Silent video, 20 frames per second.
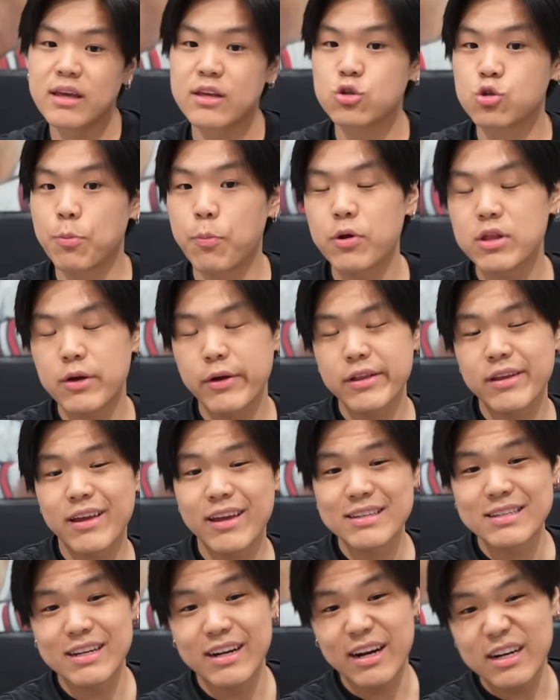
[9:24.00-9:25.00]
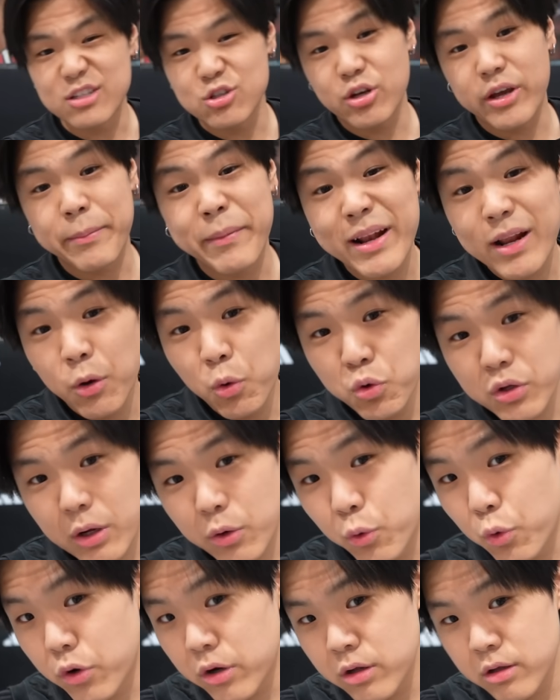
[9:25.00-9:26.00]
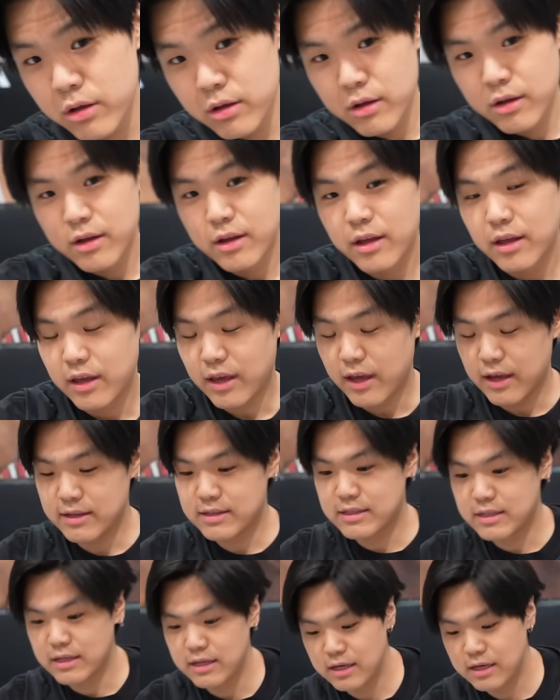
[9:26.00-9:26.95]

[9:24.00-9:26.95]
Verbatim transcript: que supuestamente es el ejercicio que más le gusta a Curry, que es